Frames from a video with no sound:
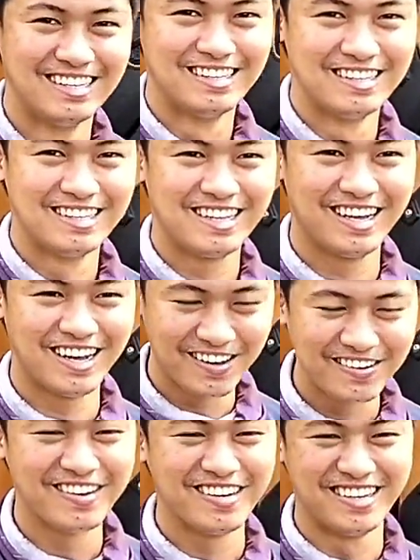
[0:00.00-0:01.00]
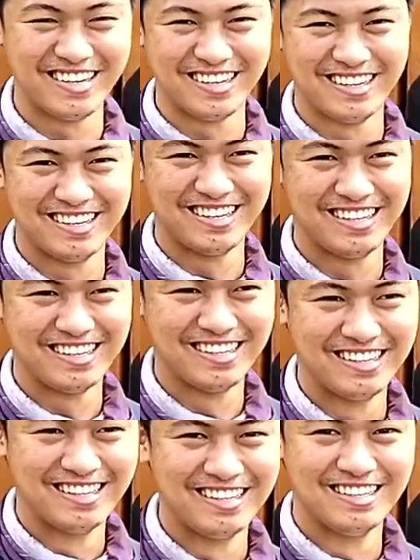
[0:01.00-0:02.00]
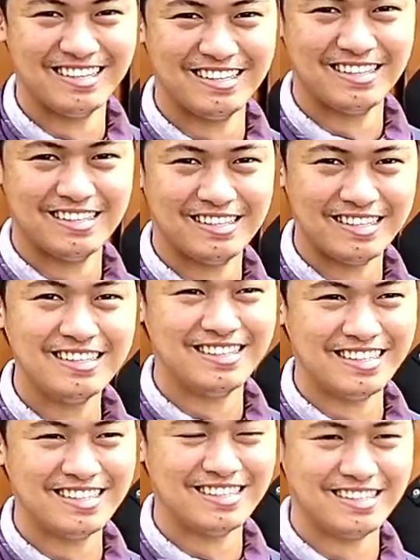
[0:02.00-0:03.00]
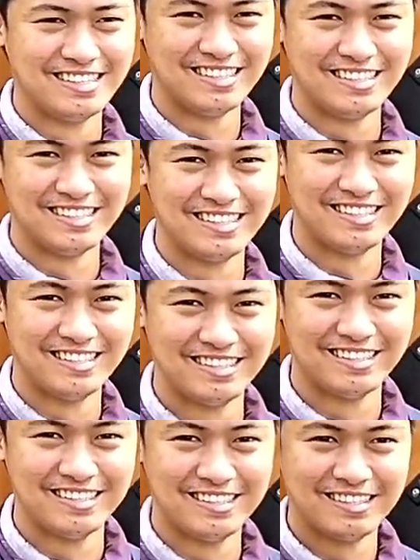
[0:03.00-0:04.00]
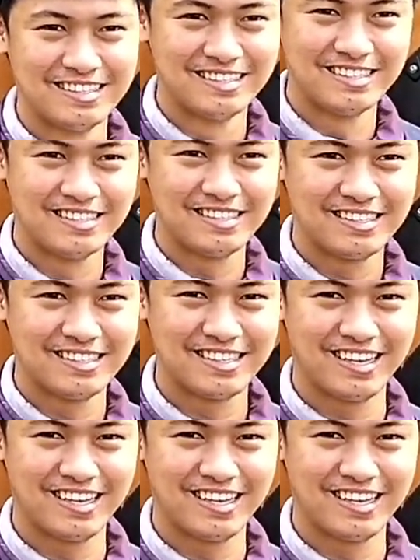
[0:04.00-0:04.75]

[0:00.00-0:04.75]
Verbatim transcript: namin sa inyong ano, shop po dito sa Balangkas, Pampanga. Maraming maraming